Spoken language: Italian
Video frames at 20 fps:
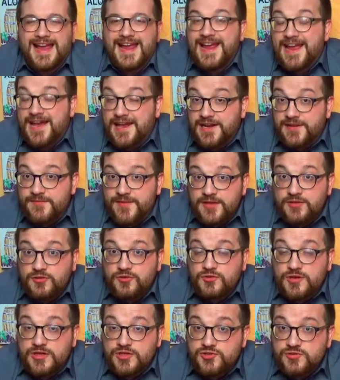E
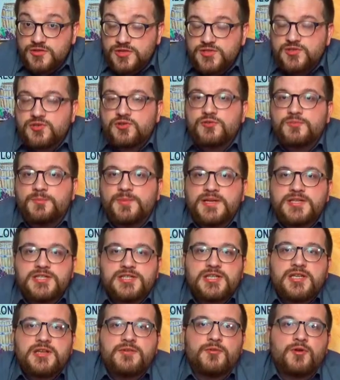arrivando al giudizio
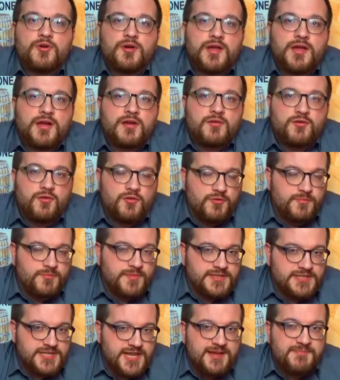complessivo e
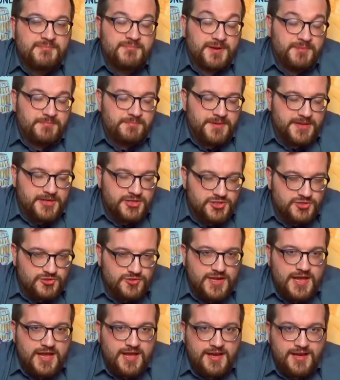come sempre
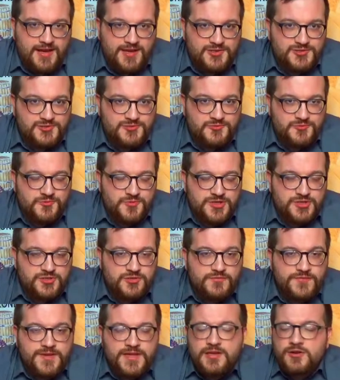personale su
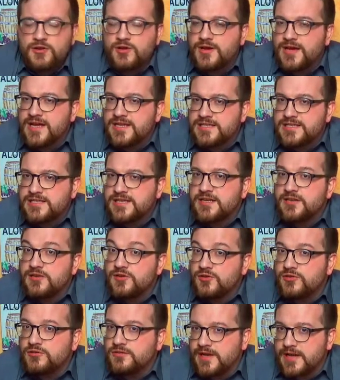questo vino,
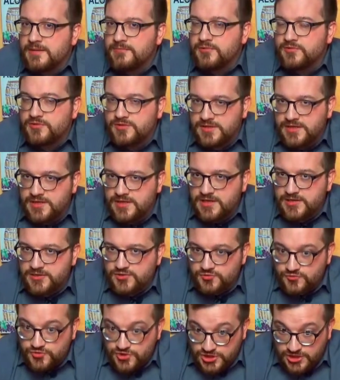assegno 3 bottiglie
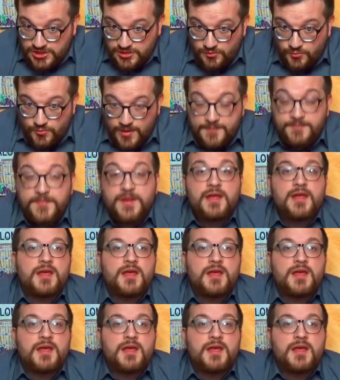su 5.